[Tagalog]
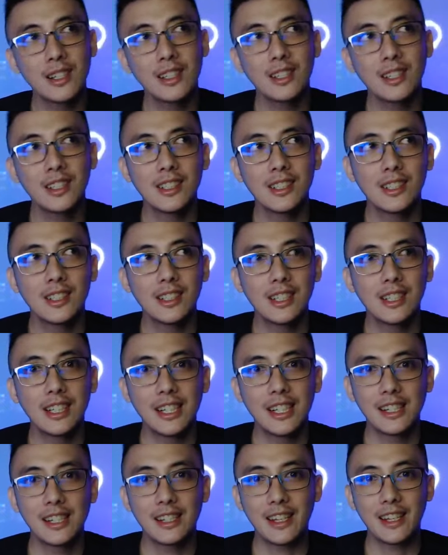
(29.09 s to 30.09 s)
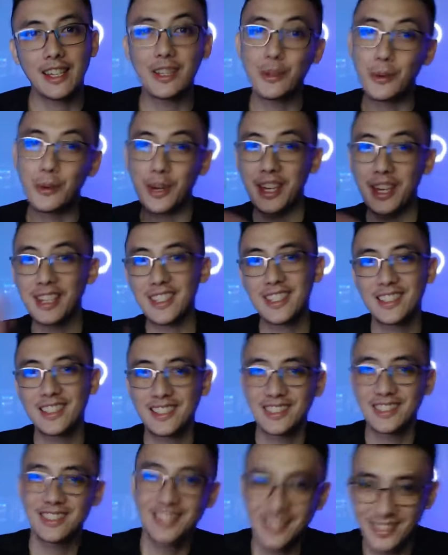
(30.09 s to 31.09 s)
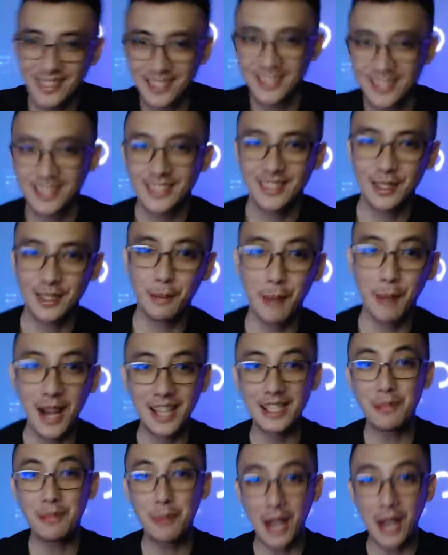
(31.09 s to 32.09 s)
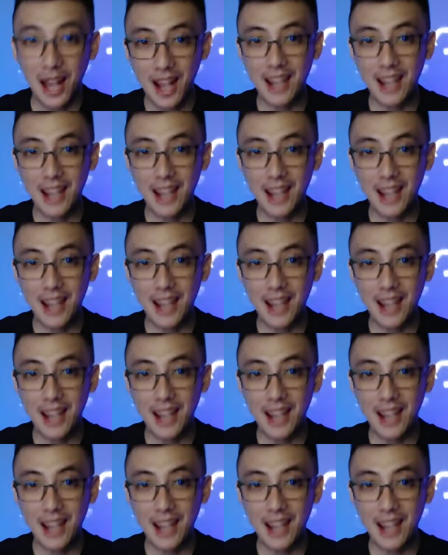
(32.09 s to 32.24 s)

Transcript: So, here's something that I, just want to post